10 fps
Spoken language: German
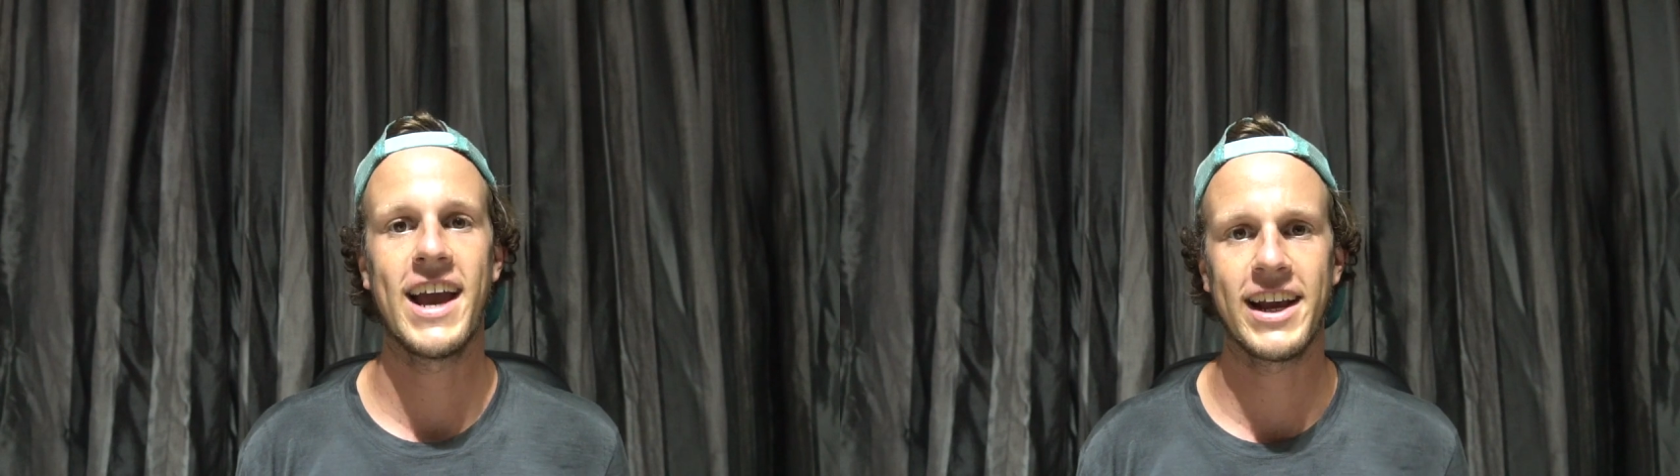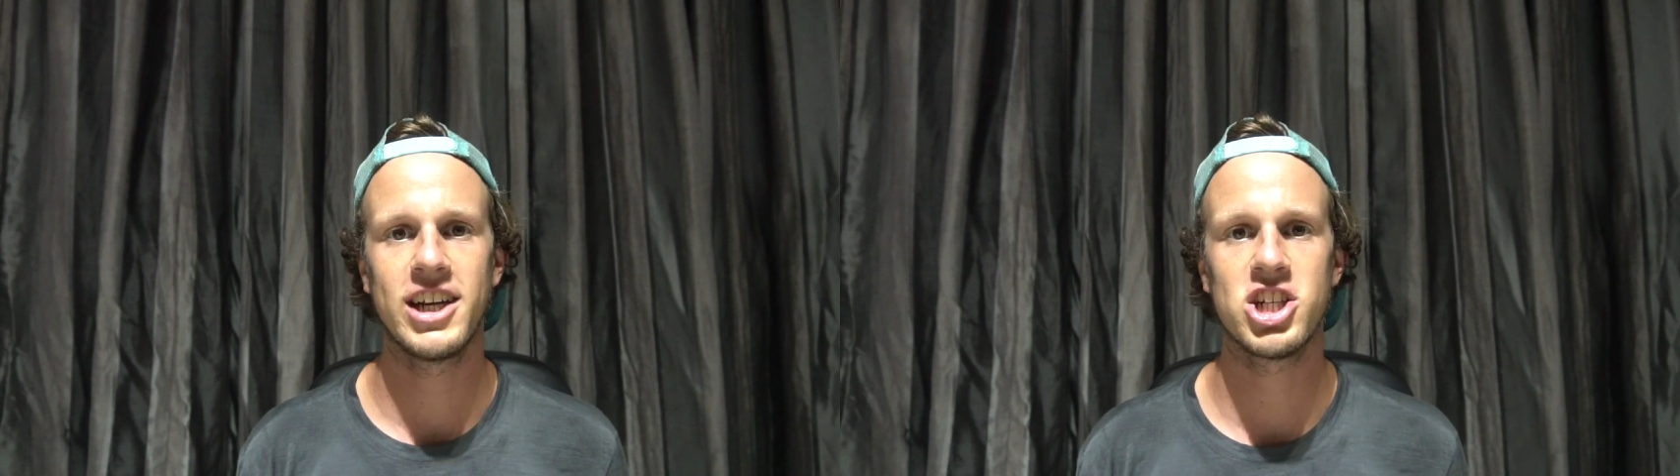
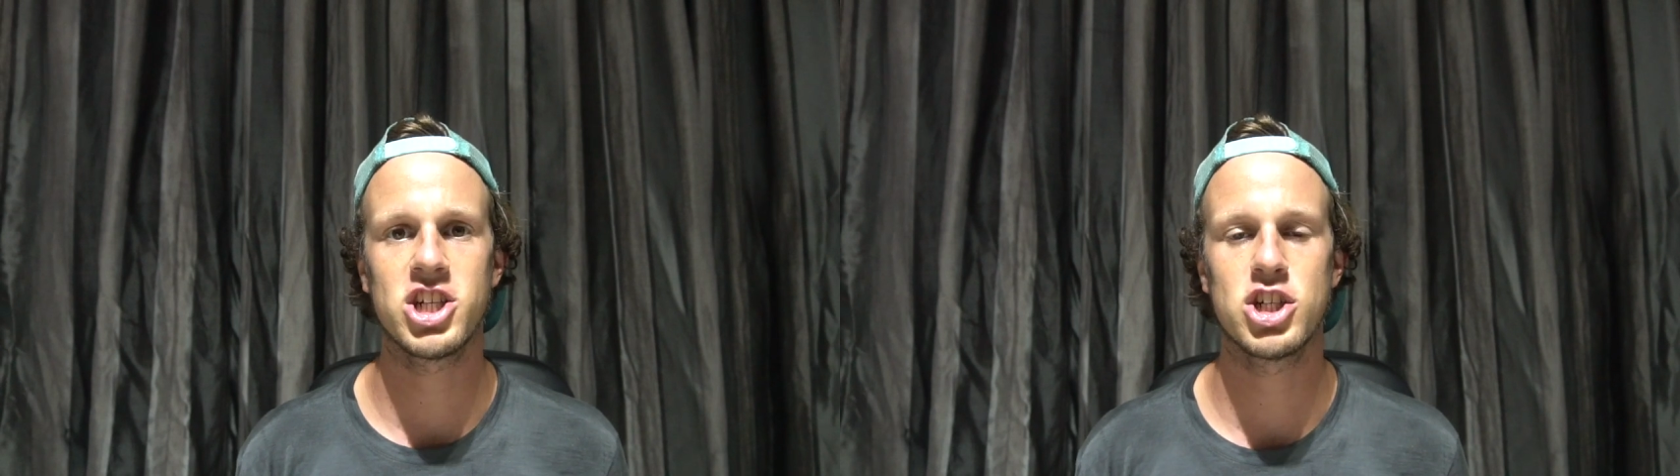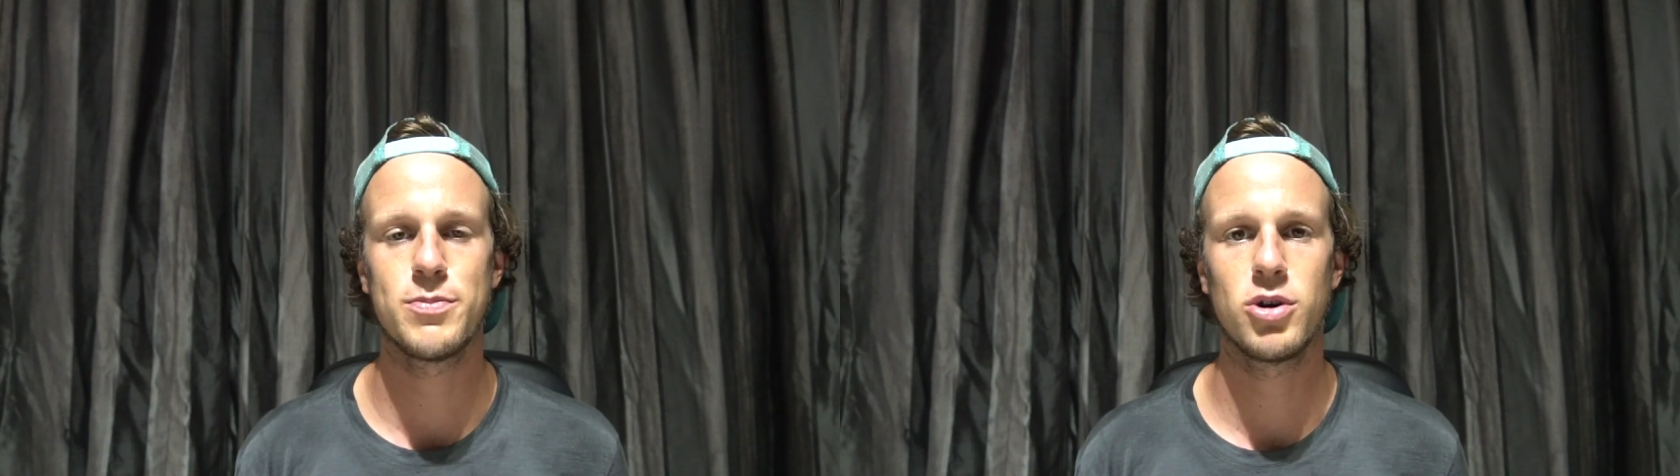Englisch
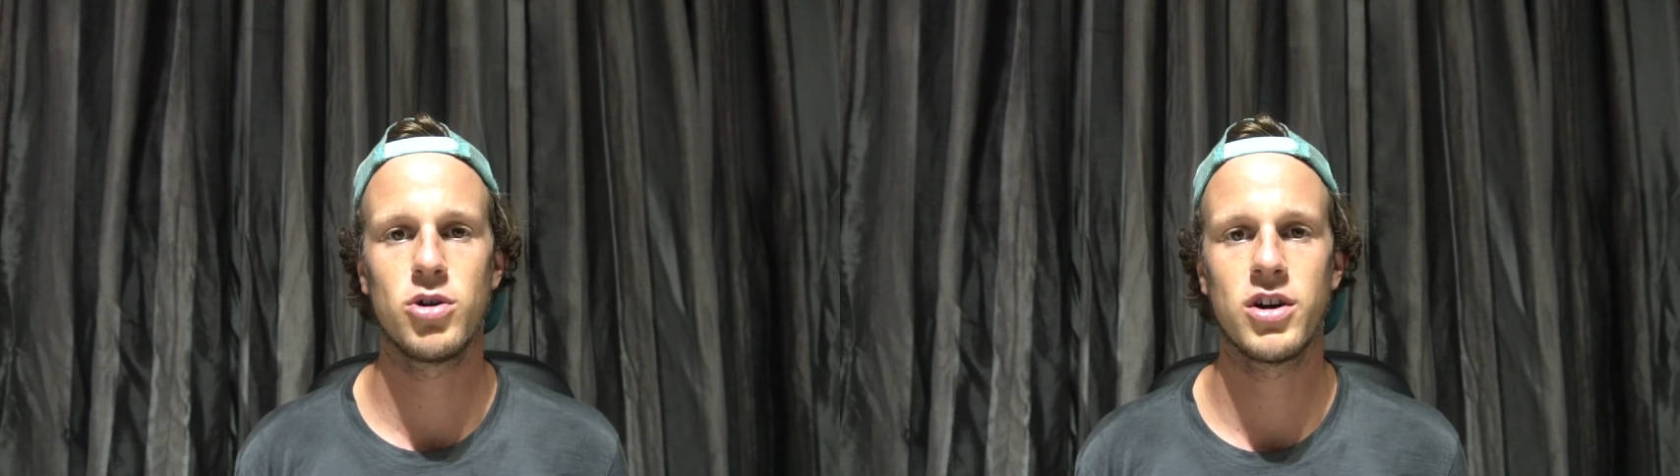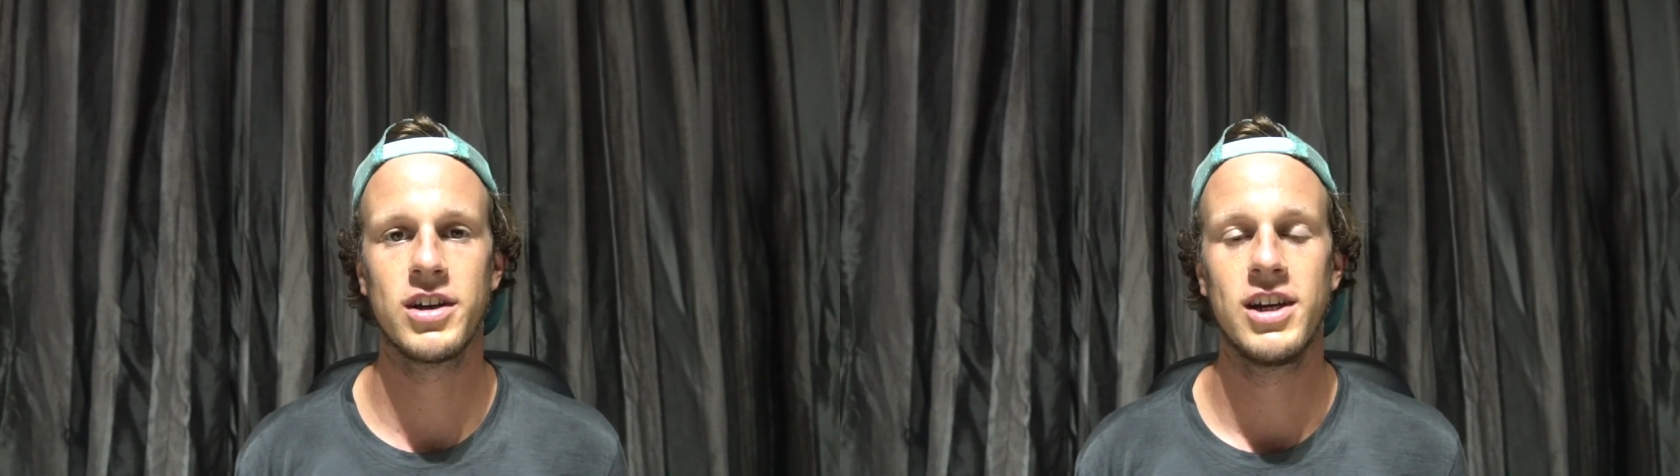
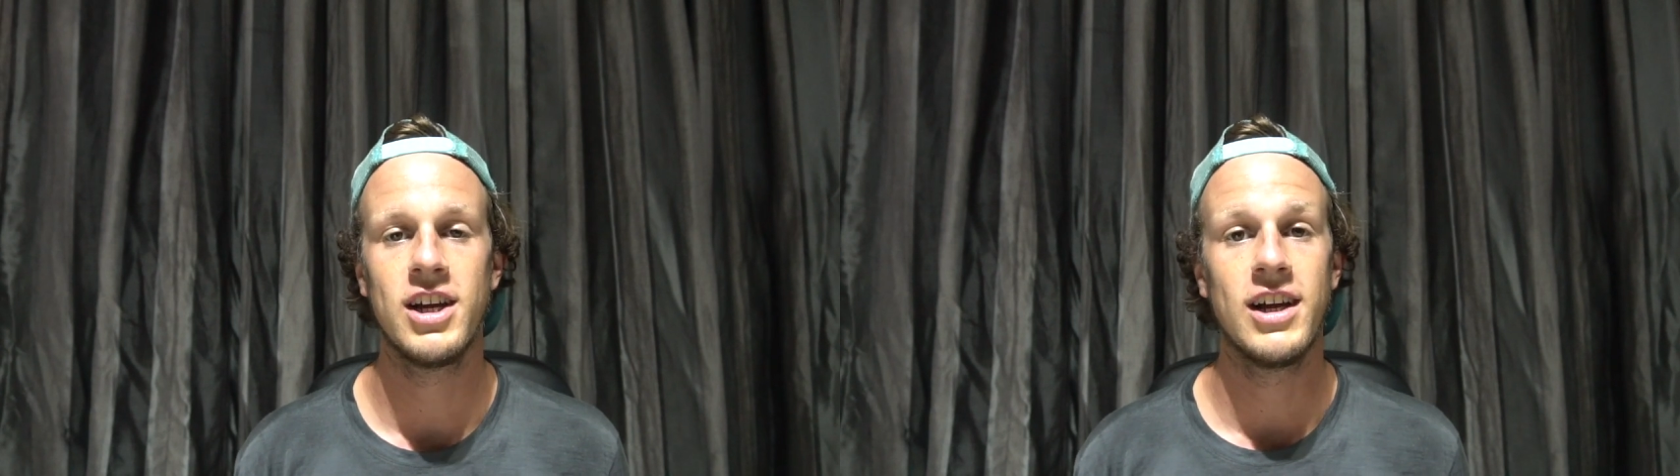gesprochen,